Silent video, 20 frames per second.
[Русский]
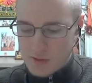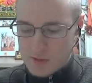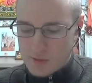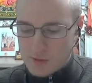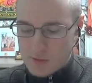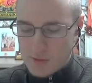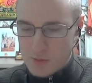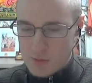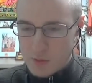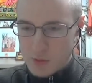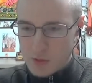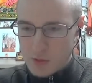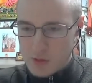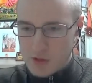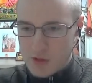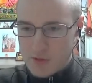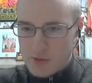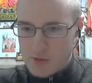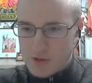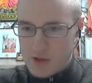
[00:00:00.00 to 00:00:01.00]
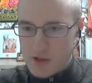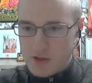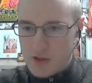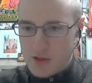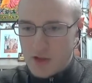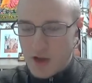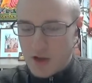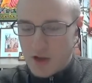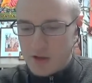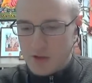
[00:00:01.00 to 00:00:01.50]
своему Гурудеву
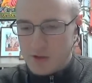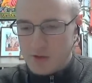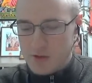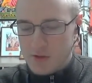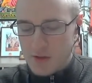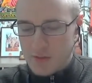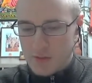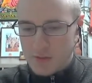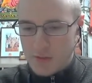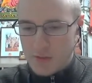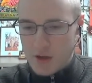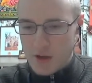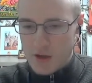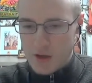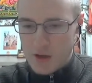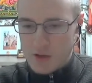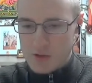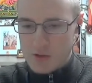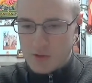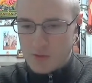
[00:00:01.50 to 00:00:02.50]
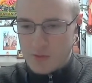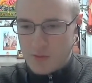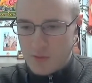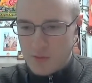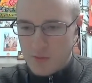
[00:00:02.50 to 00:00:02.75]
Шилинарайне Гасами Махараджу.